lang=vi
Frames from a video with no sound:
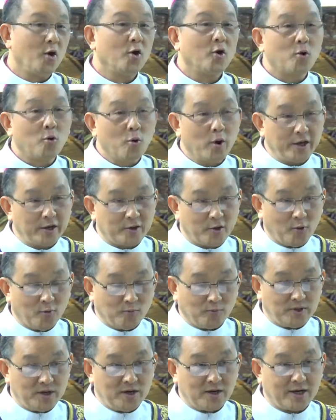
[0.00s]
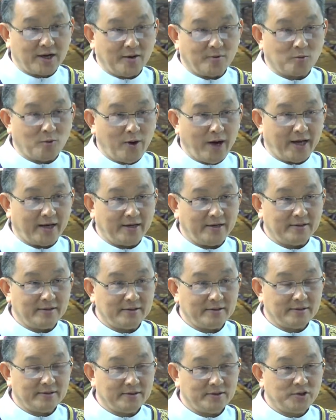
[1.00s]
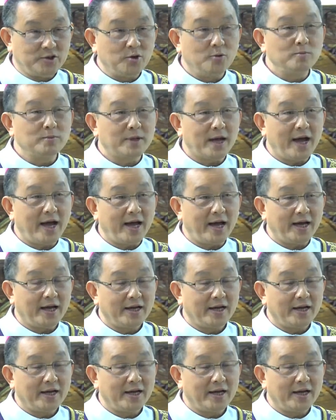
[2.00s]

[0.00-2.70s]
Cuối cùng thưa cộng đoàn, chúng ta